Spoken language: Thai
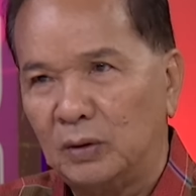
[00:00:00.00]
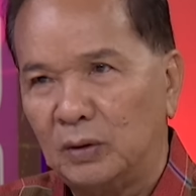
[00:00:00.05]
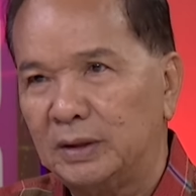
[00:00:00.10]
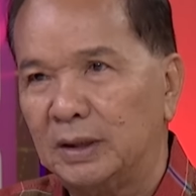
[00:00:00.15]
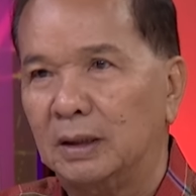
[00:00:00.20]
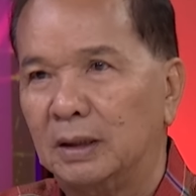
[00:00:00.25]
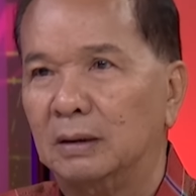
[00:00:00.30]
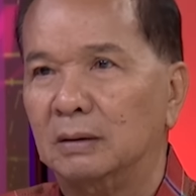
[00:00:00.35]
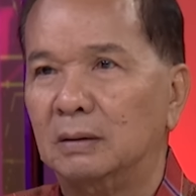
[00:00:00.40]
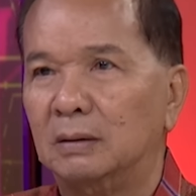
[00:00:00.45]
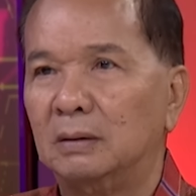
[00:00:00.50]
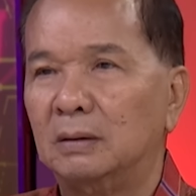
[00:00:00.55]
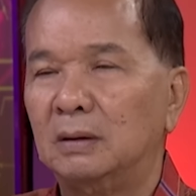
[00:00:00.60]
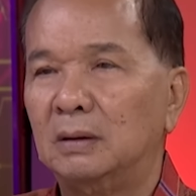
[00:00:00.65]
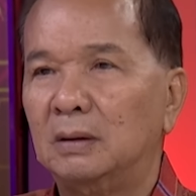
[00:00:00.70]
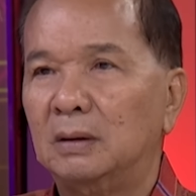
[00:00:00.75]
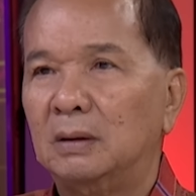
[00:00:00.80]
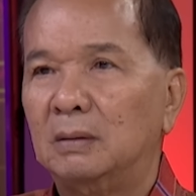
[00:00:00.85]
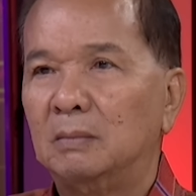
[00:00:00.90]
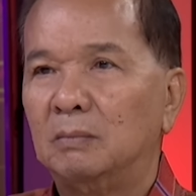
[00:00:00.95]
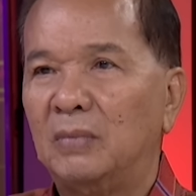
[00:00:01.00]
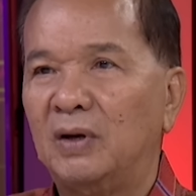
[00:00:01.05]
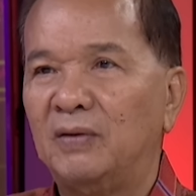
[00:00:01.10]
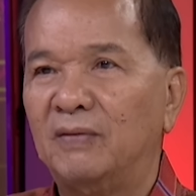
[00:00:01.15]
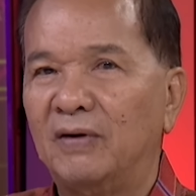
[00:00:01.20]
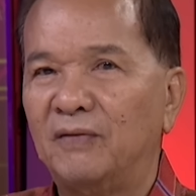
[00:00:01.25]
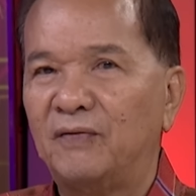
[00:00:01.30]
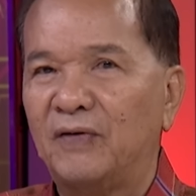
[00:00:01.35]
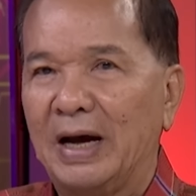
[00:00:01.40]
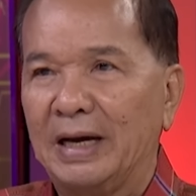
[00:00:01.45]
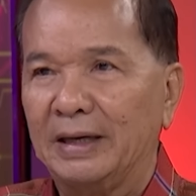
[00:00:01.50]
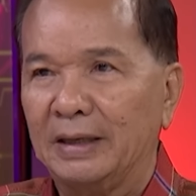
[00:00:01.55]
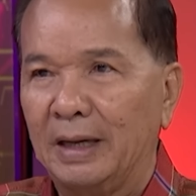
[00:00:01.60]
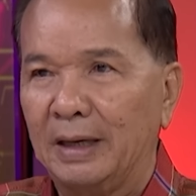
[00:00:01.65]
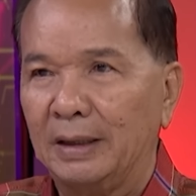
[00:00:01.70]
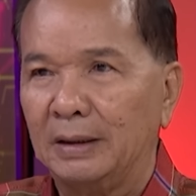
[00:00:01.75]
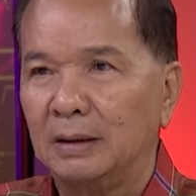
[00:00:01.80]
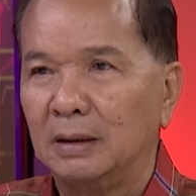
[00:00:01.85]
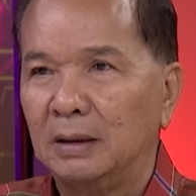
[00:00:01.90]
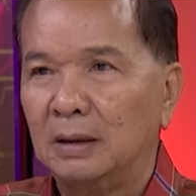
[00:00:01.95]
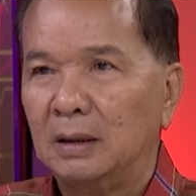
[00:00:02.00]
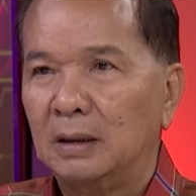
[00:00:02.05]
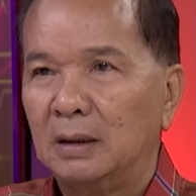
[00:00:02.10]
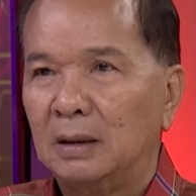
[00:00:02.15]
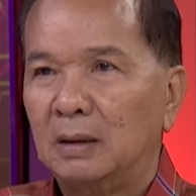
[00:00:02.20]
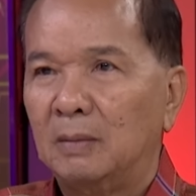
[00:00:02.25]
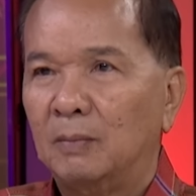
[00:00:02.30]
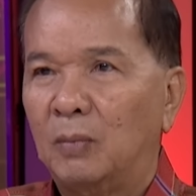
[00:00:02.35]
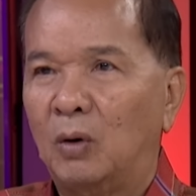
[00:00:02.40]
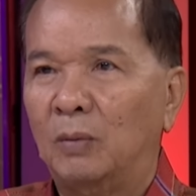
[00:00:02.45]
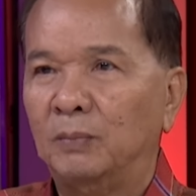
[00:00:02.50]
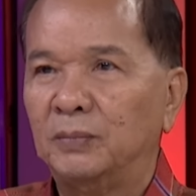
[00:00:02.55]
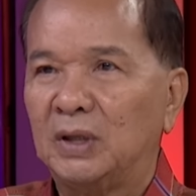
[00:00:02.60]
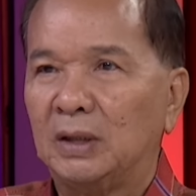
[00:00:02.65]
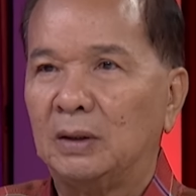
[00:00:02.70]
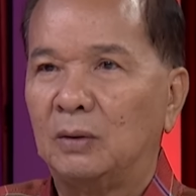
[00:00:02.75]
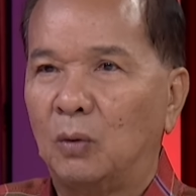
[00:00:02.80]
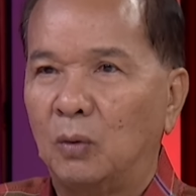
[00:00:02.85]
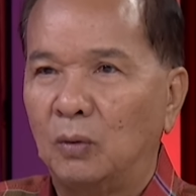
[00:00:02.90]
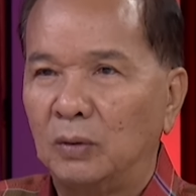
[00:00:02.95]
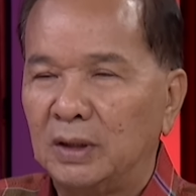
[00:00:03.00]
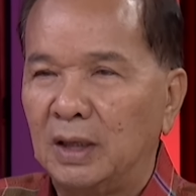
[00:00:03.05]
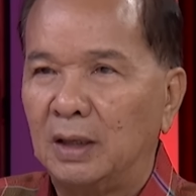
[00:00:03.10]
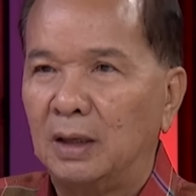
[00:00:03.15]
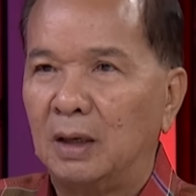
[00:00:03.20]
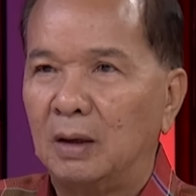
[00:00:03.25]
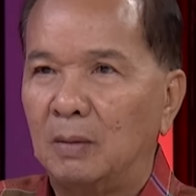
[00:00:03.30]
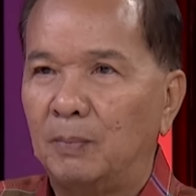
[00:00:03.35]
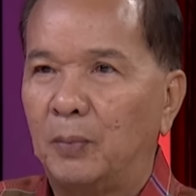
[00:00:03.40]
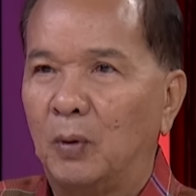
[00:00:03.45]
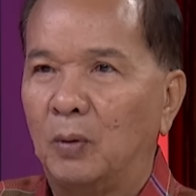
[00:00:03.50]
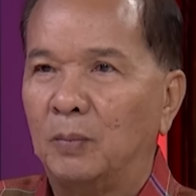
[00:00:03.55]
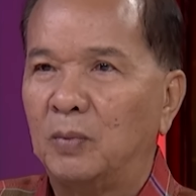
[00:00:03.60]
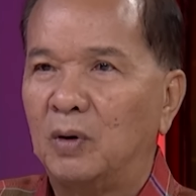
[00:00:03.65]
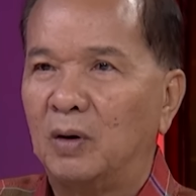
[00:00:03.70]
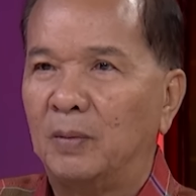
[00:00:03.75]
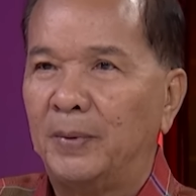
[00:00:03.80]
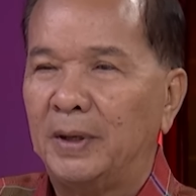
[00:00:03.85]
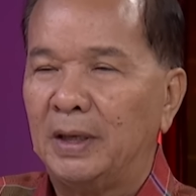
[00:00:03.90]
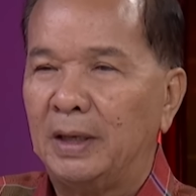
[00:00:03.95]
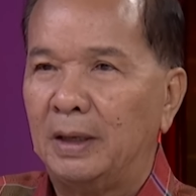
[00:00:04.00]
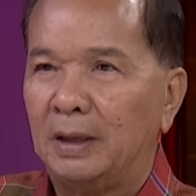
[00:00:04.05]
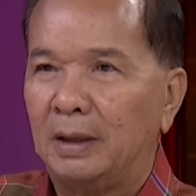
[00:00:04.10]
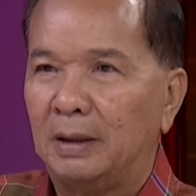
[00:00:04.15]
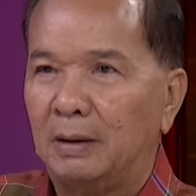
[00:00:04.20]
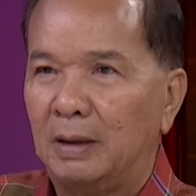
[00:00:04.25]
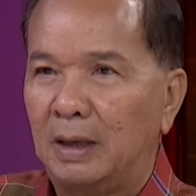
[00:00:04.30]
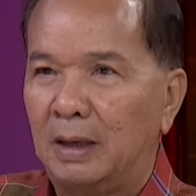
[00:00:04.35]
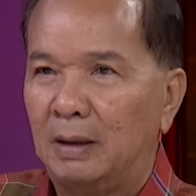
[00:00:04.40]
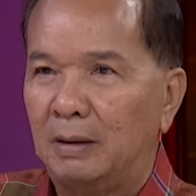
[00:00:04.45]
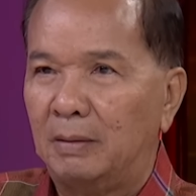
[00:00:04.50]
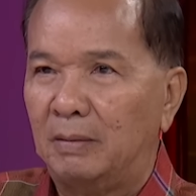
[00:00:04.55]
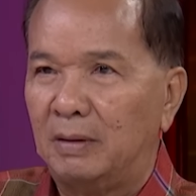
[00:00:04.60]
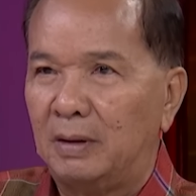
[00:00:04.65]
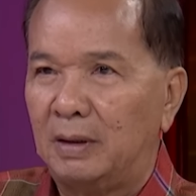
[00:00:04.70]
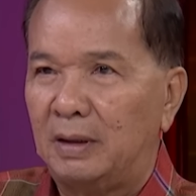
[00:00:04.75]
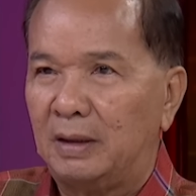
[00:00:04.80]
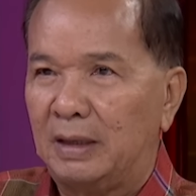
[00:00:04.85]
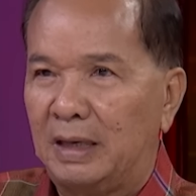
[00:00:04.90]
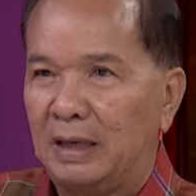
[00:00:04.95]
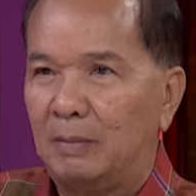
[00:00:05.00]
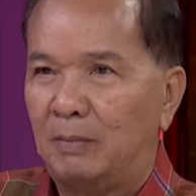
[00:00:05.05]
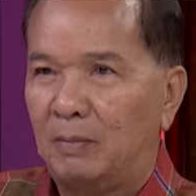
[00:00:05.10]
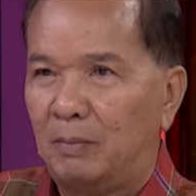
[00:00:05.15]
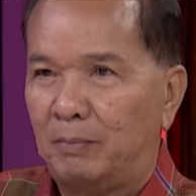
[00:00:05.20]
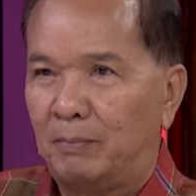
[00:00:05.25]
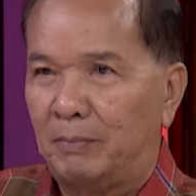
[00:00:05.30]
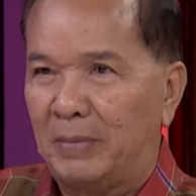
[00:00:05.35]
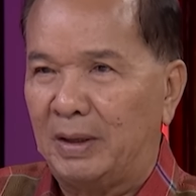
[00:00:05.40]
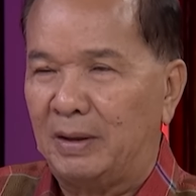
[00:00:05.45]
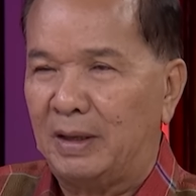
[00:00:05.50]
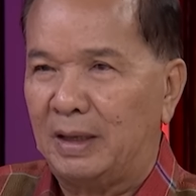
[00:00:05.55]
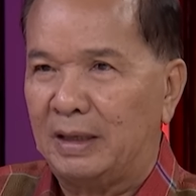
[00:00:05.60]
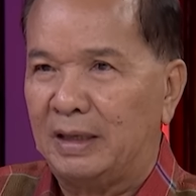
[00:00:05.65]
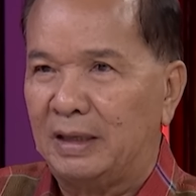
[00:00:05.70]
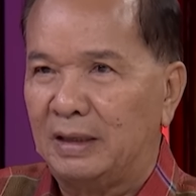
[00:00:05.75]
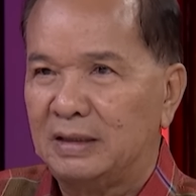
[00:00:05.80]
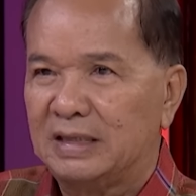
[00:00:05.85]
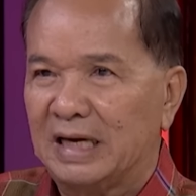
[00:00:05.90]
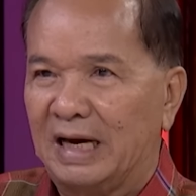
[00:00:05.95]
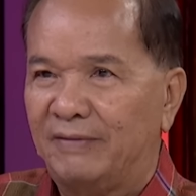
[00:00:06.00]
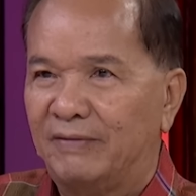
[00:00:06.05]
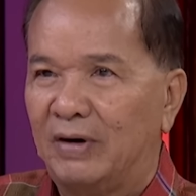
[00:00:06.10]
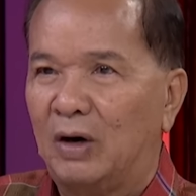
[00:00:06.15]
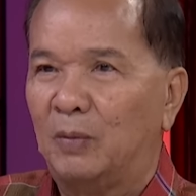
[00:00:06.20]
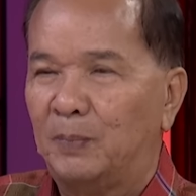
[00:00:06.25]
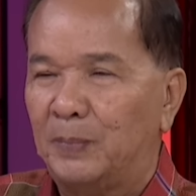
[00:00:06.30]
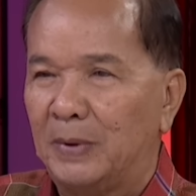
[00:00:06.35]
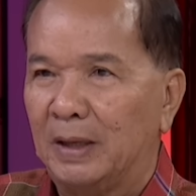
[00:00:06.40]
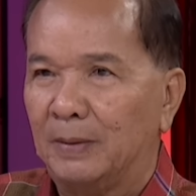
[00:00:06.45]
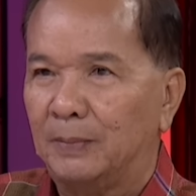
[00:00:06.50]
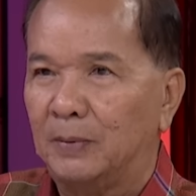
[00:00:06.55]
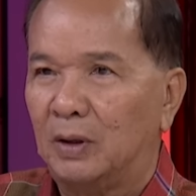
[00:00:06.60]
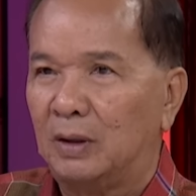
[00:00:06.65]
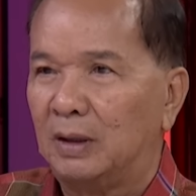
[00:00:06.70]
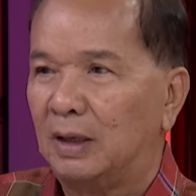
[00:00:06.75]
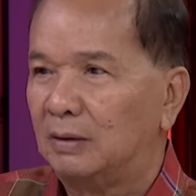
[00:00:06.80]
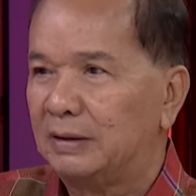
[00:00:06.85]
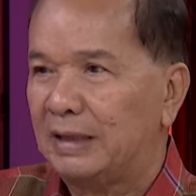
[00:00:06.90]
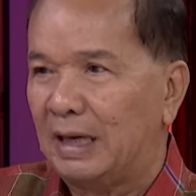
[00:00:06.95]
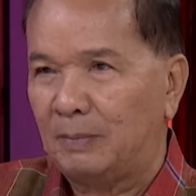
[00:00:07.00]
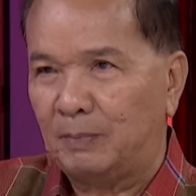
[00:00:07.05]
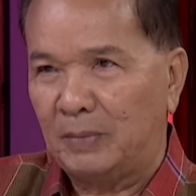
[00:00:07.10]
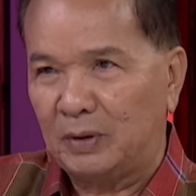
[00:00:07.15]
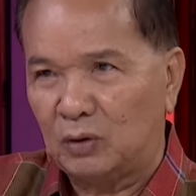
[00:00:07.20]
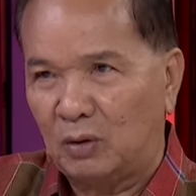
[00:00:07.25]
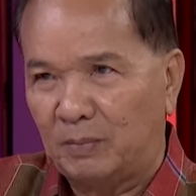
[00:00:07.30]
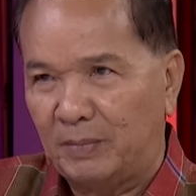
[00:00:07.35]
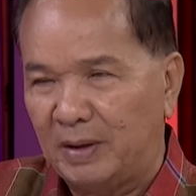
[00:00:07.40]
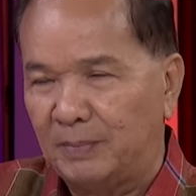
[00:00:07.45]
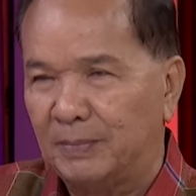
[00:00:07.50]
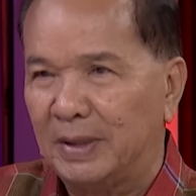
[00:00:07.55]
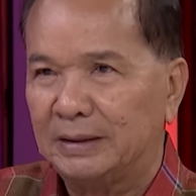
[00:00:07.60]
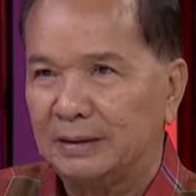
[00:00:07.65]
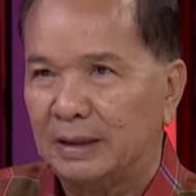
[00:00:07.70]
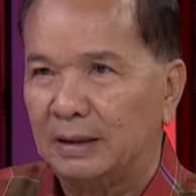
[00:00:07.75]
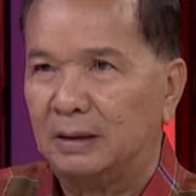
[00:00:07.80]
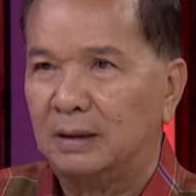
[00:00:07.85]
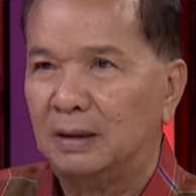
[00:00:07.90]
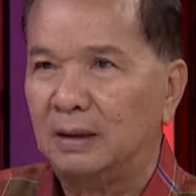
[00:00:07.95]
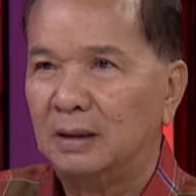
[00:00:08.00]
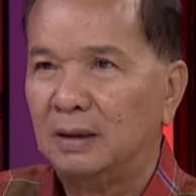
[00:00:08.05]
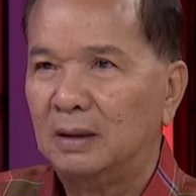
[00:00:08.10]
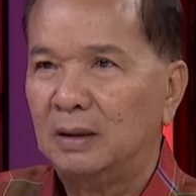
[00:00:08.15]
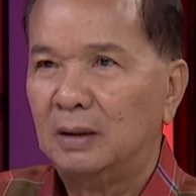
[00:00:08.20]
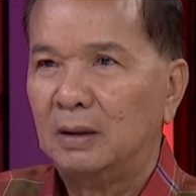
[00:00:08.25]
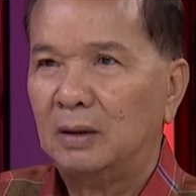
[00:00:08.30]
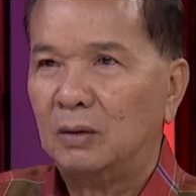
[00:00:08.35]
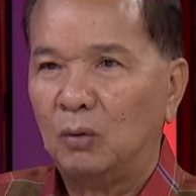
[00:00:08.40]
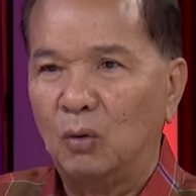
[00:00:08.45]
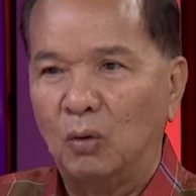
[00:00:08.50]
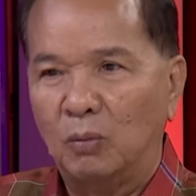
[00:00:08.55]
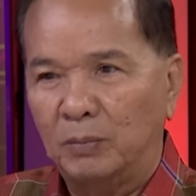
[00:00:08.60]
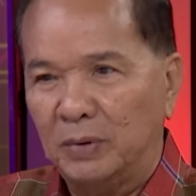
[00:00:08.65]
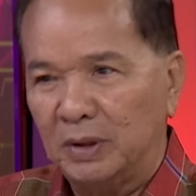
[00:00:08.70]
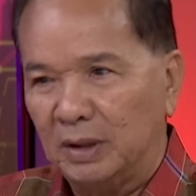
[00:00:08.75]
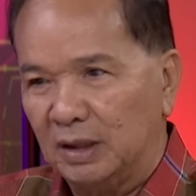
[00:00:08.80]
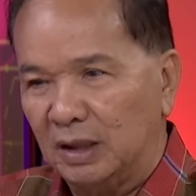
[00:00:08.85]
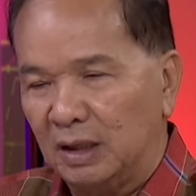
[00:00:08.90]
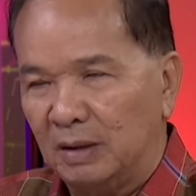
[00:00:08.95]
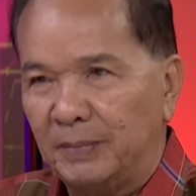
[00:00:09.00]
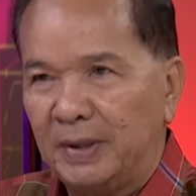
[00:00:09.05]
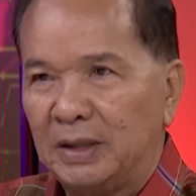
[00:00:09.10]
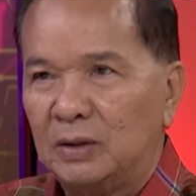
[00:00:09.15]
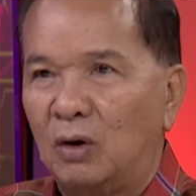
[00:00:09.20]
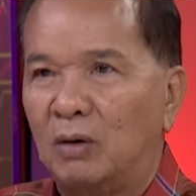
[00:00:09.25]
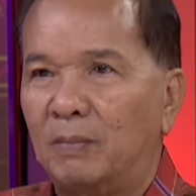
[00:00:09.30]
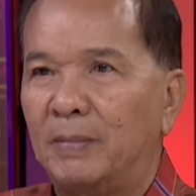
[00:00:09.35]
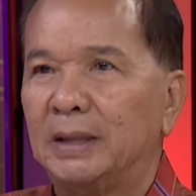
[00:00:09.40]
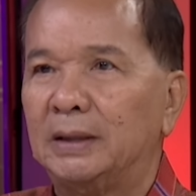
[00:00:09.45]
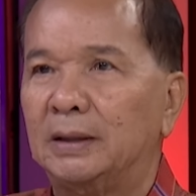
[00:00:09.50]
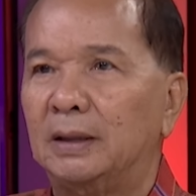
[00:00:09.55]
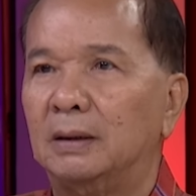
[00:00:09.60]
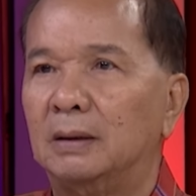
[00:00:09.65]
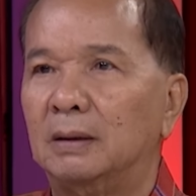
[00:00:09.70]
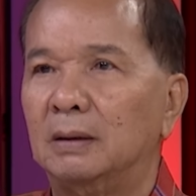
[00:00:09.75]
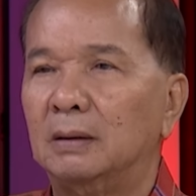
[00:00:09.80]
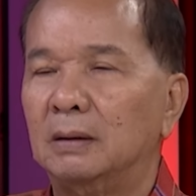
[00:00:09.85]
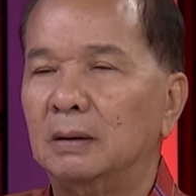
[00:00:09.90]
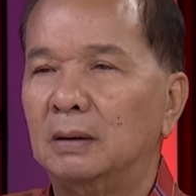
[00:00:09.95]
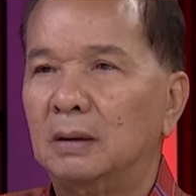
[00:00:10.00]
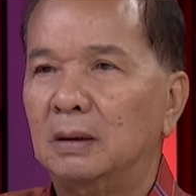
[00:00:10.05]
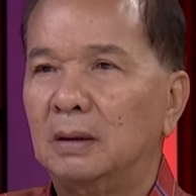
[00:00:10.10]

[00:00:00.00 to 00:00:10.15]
ละโทษเถอะไม่ว่าฝ่ายไหนผมติดคุกเยอะผมก็ไม่ได้ดีใจว่าเอาเปรียบหรอกแล้วท่านไม่ต้องไม่มาติดกลุ่มอื่นๆไม่ต้องมาติด